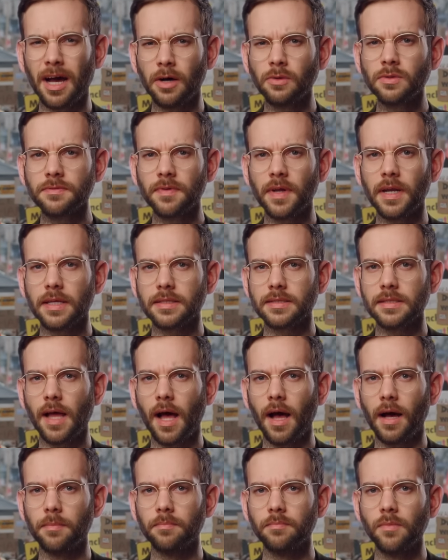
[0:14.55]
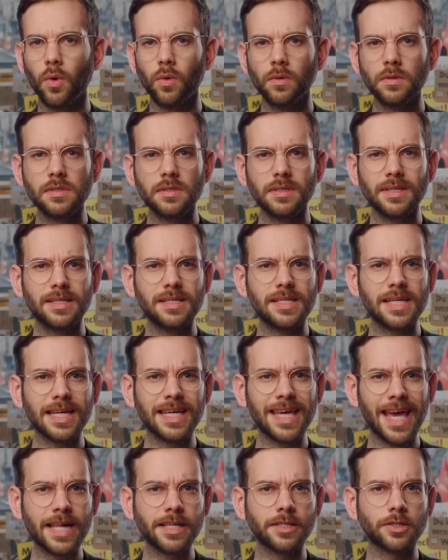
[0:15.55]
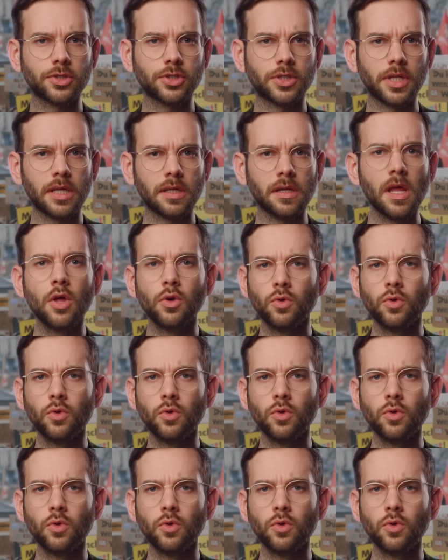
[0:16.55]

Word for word: Haus verlassen haben und in der Kälte stehen,